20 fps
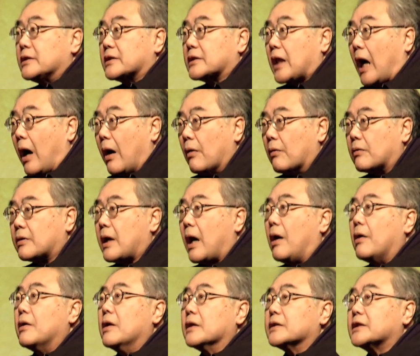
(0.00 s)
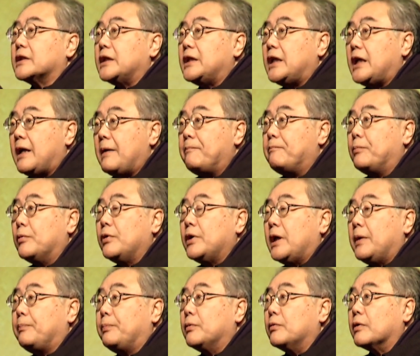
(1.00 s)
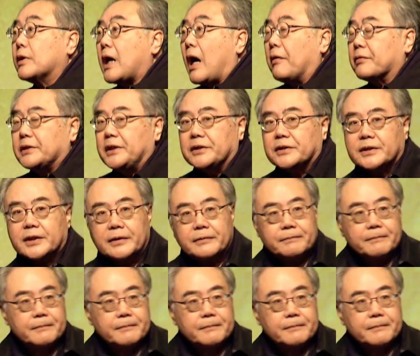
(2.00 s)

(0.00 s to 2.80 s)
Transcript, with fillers: 祷告，是一步一步靠近神。